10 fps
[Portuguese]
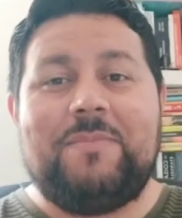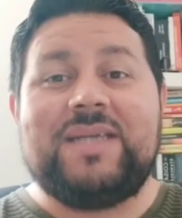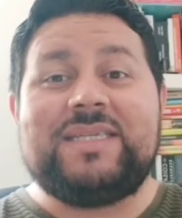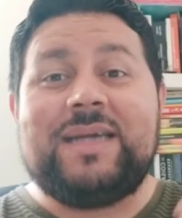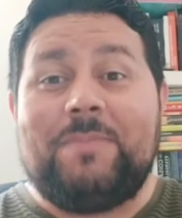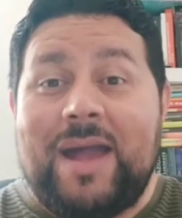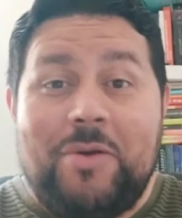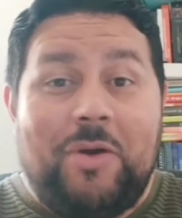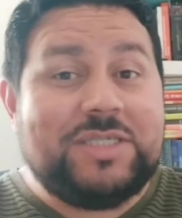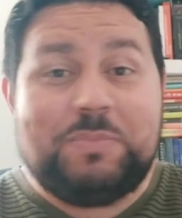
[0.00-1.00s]
mas a
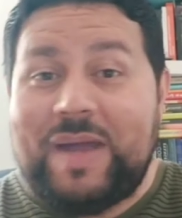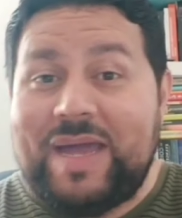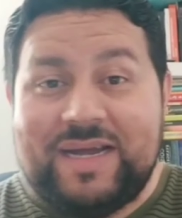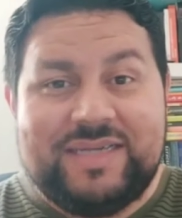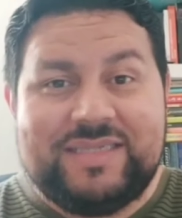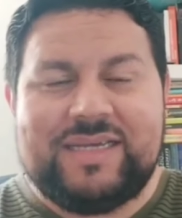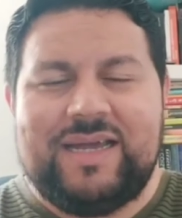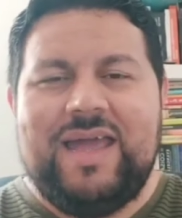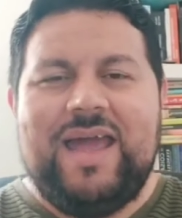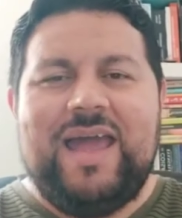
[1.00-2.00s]
maior esperança